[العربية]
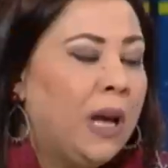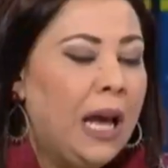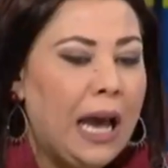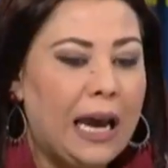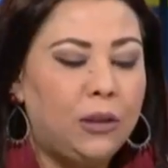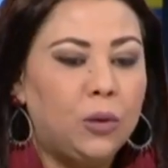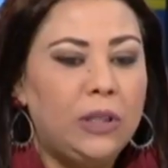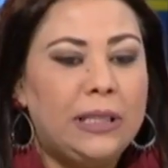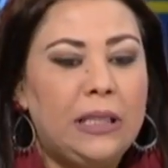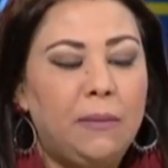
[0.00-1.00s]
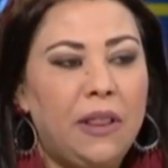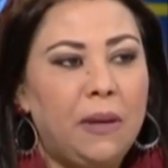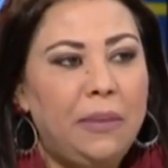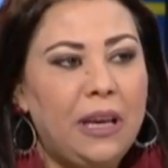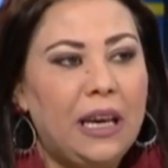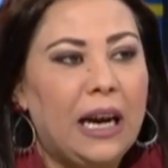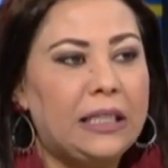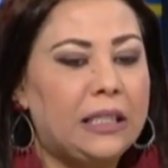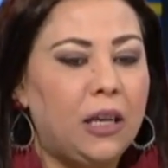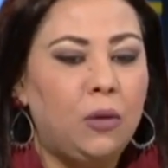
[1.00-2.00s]
التونسي ماذا به يحس
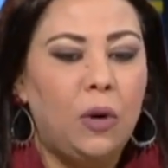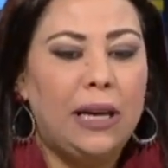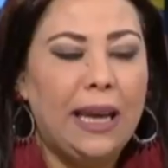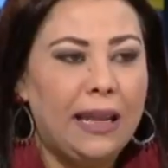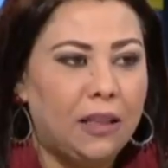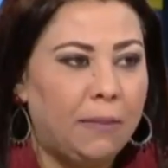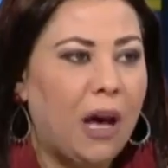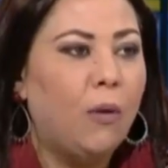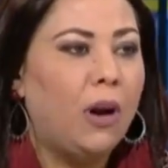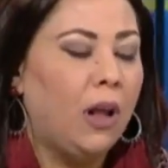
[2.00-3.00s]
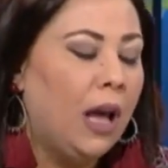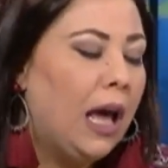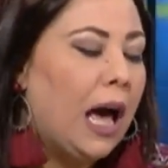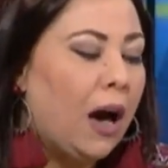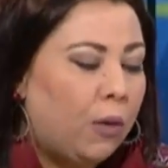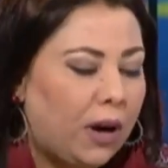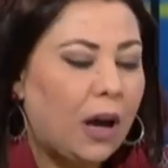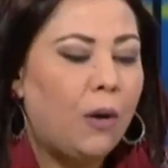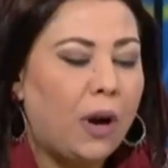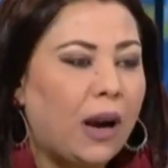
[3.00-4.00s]
أنه الكاتب أو أو
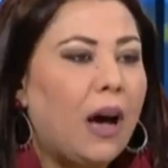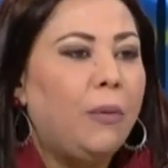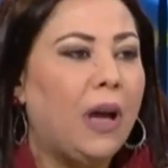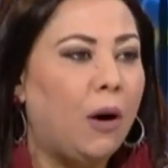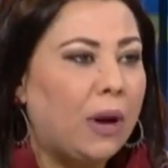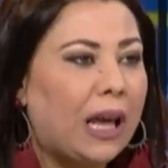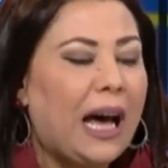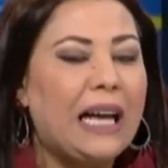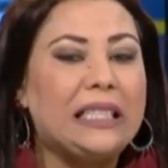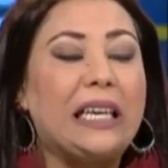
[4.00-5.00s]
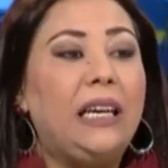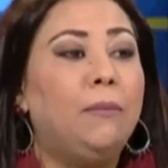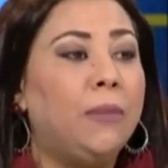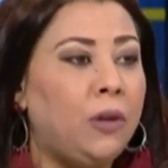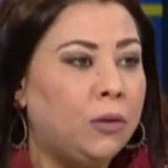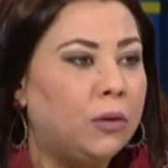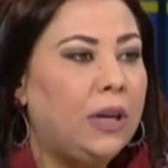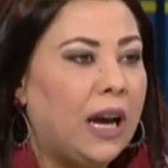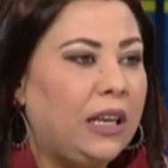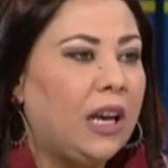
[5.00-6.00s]
أو الراوي أو القاص قريب منه
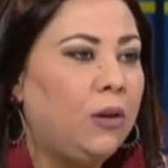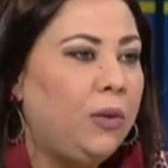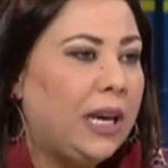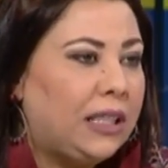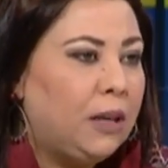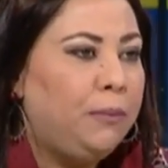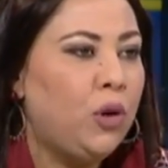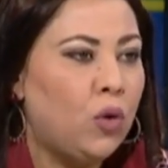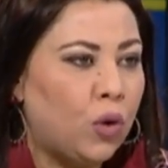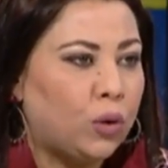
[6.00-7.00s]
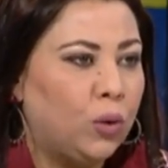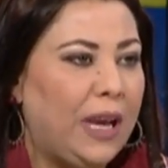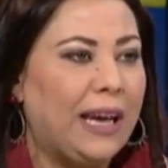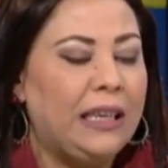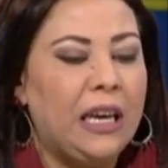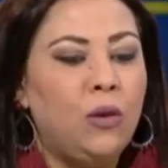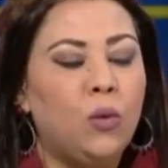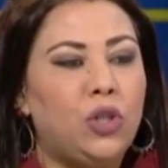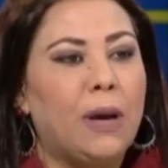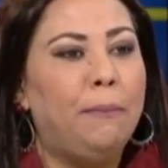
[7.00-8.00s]
يعني أنه يكتب بلغته يعني أنه
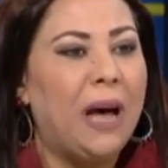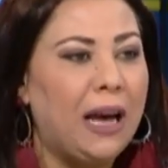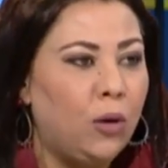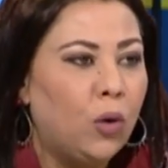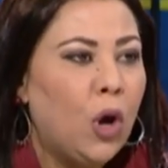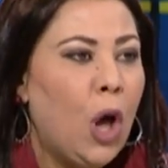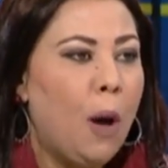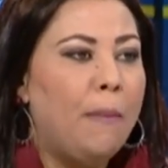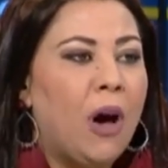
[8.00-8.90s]
يشبه له ما هو